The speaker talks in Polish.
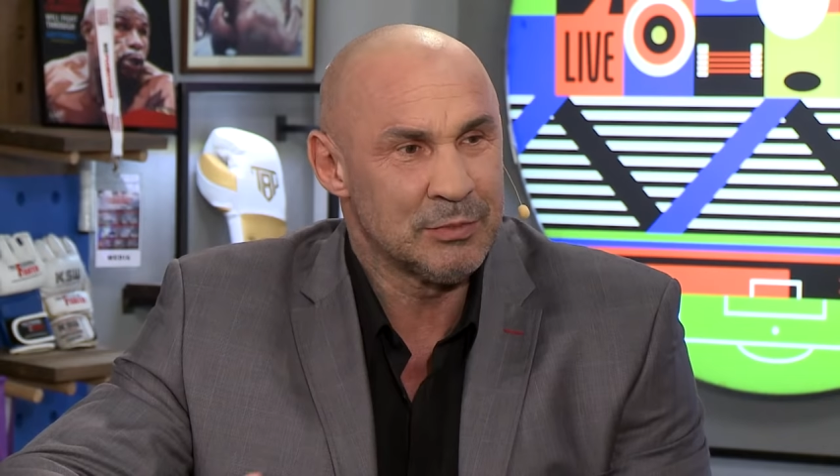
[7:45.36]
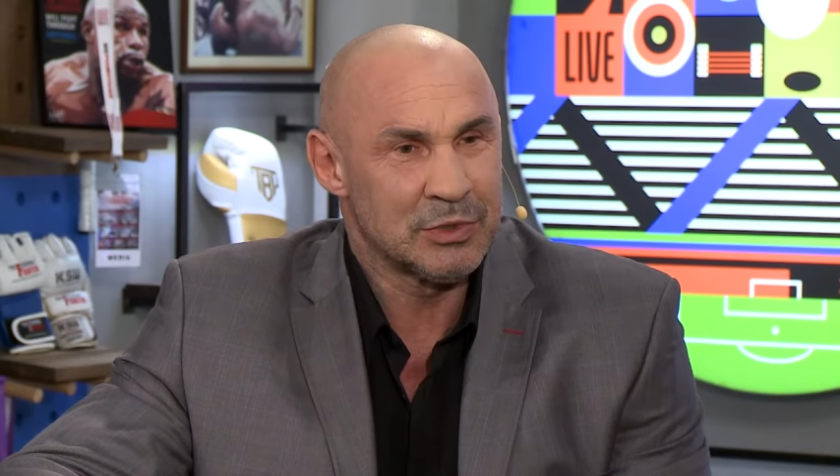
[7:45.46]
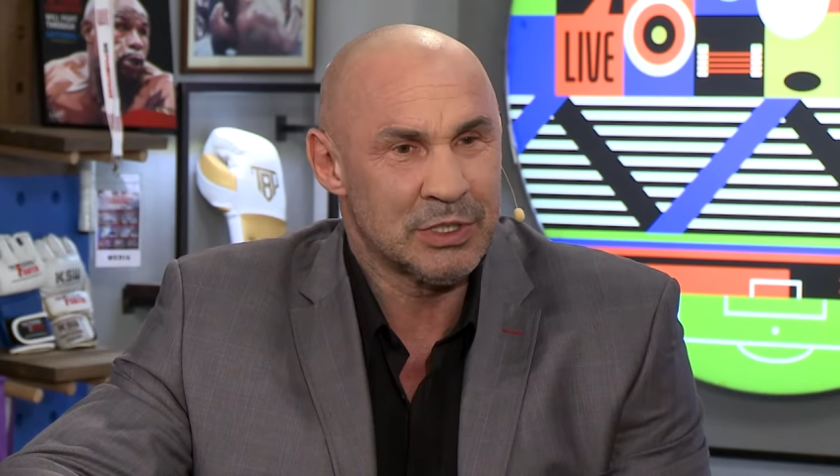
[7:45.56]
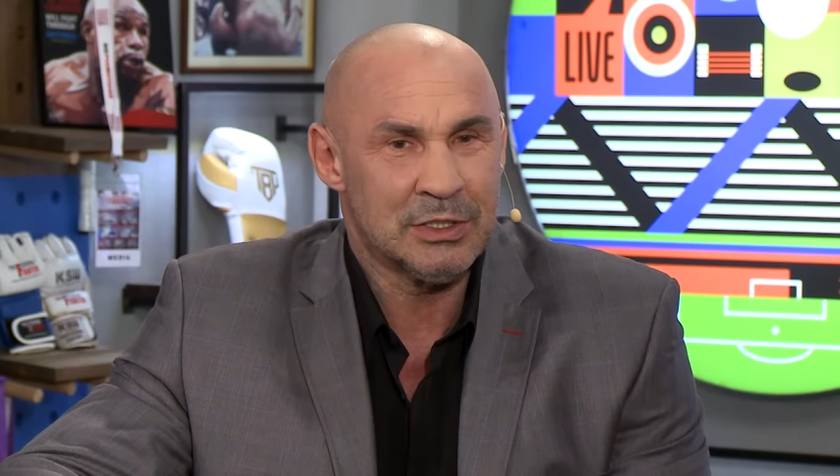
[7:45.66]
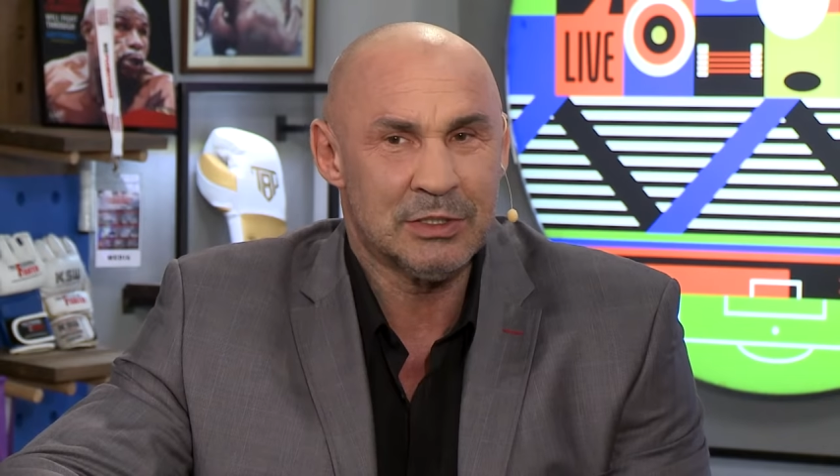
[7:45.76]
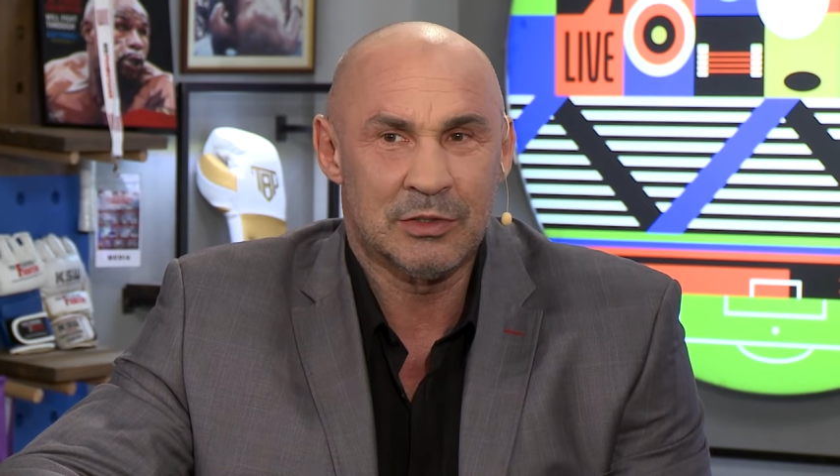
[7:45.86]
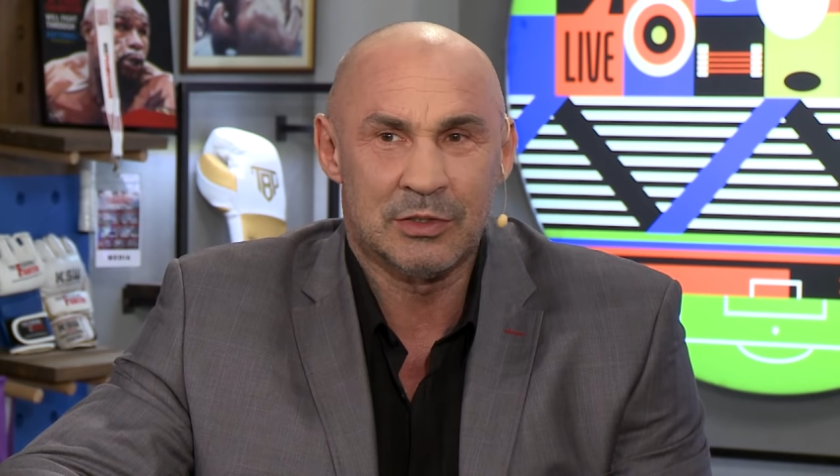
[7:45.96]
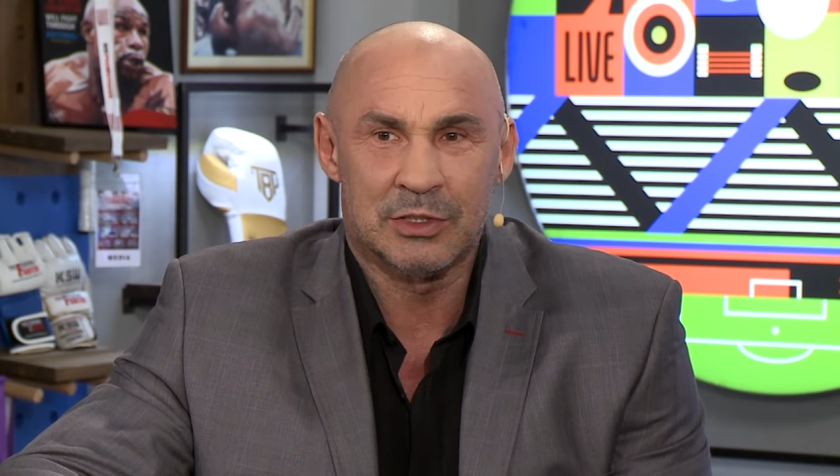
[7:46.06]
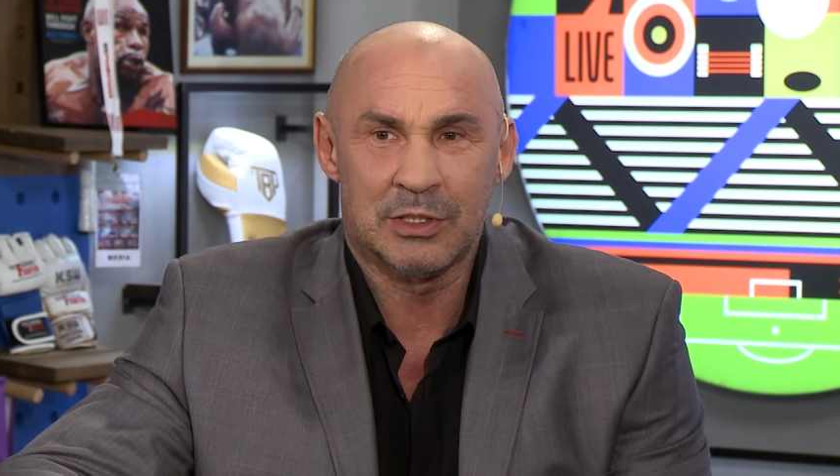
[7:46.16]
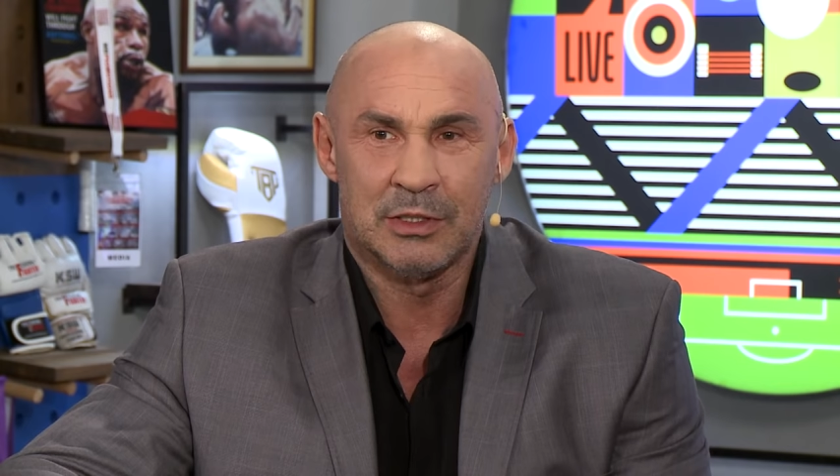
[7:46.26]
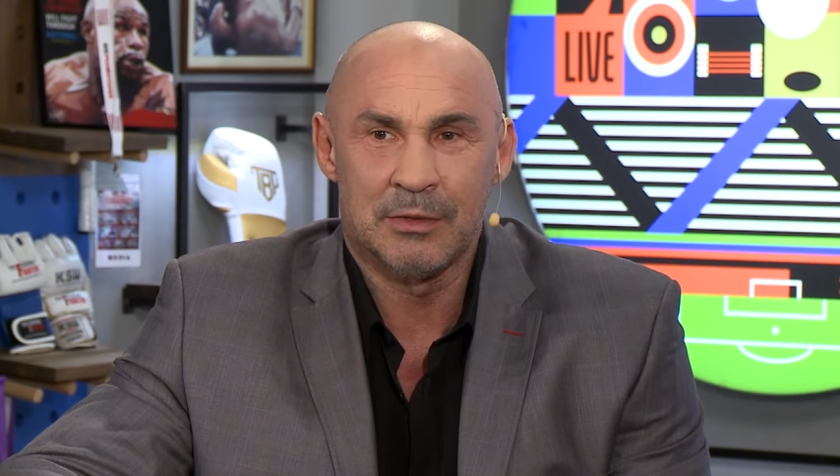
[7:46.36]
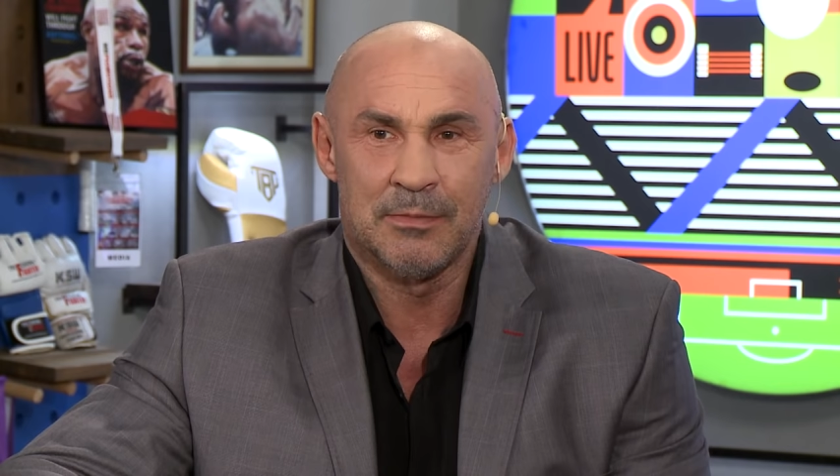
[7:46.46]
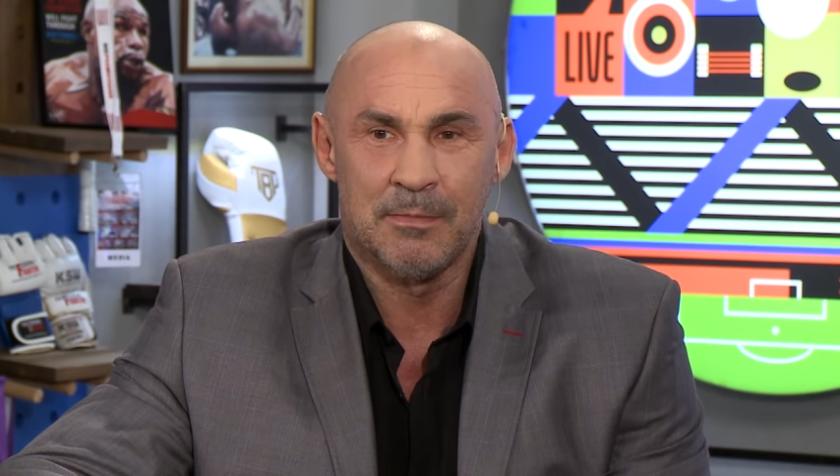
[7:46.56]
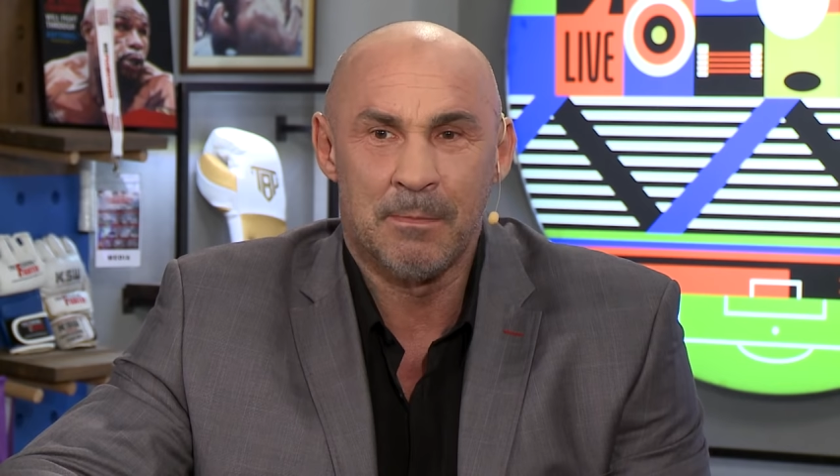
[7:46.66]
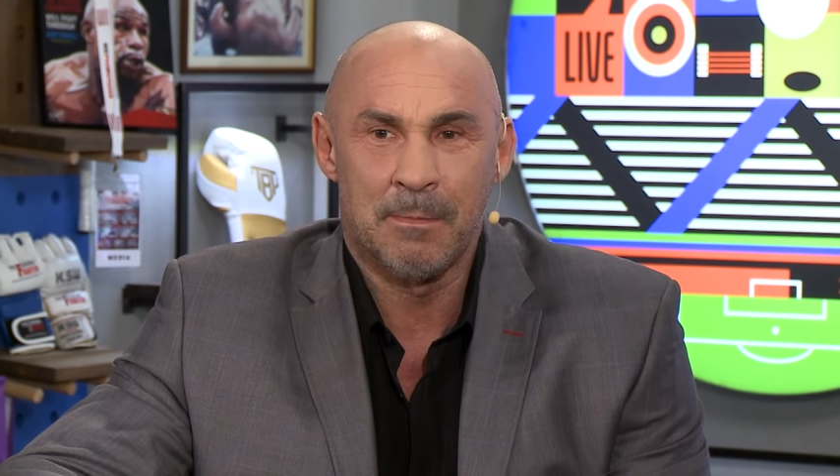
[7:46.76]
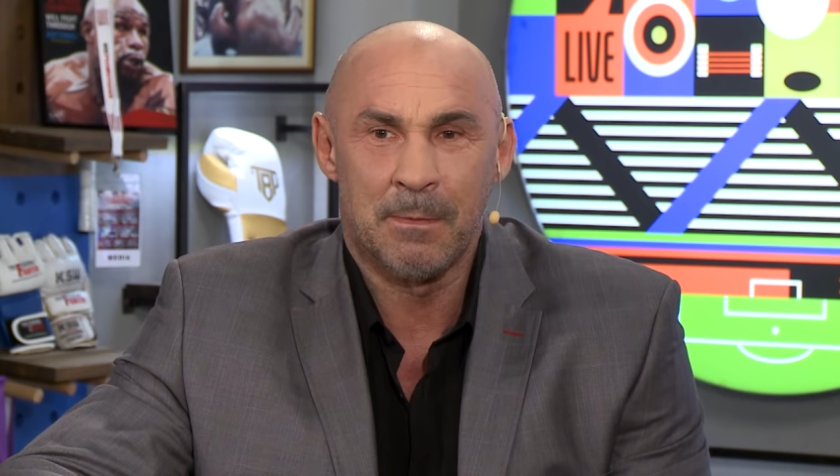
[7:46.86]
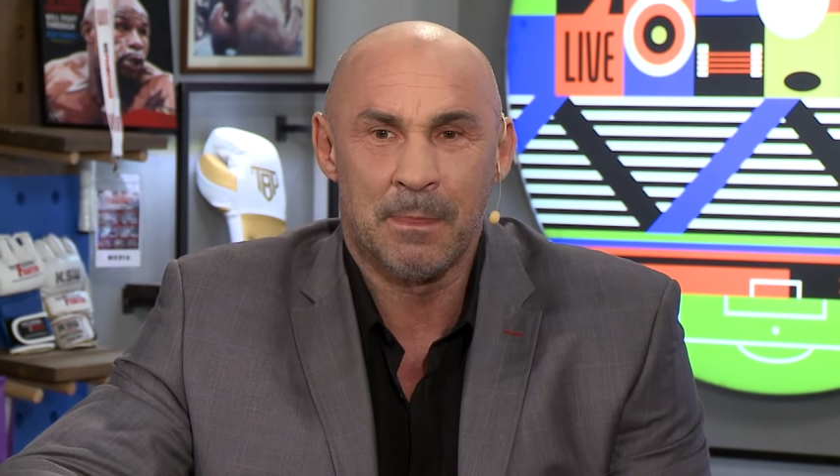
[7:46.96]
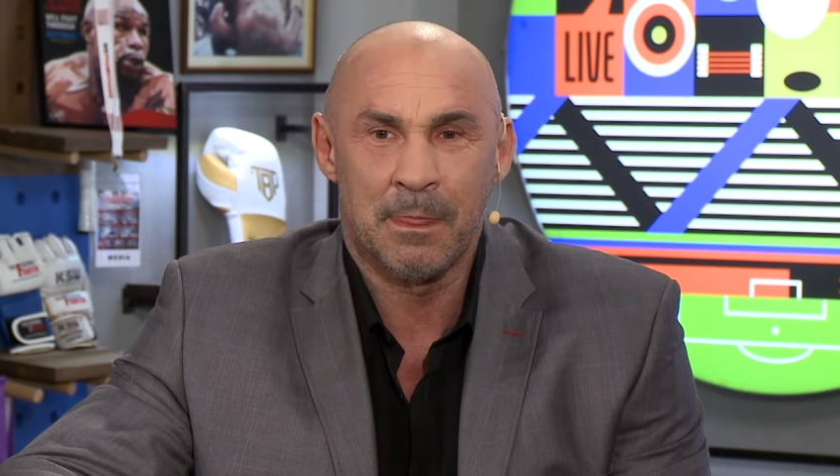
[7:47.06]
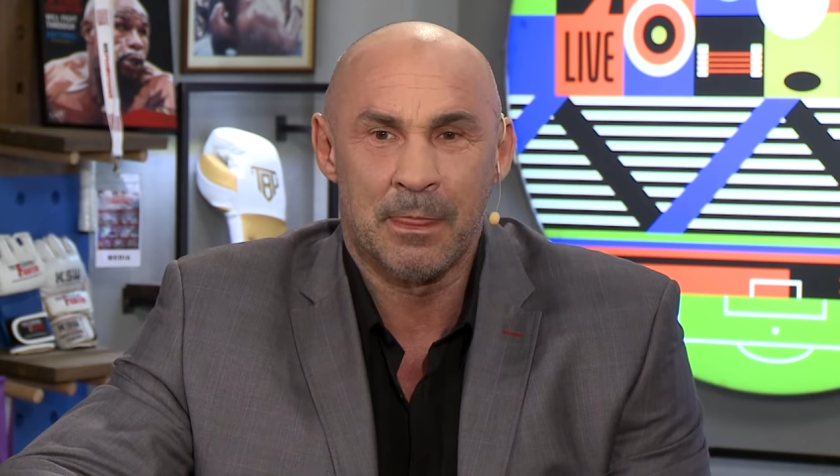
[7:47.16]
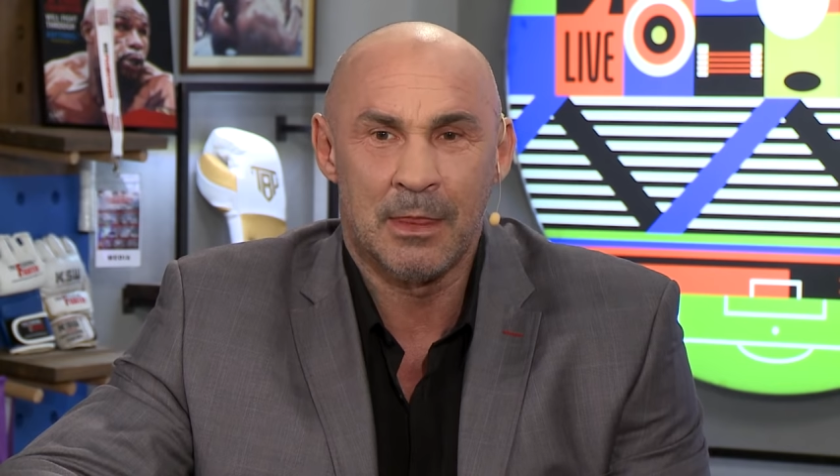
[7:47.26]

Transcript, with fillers: przez to, że mm,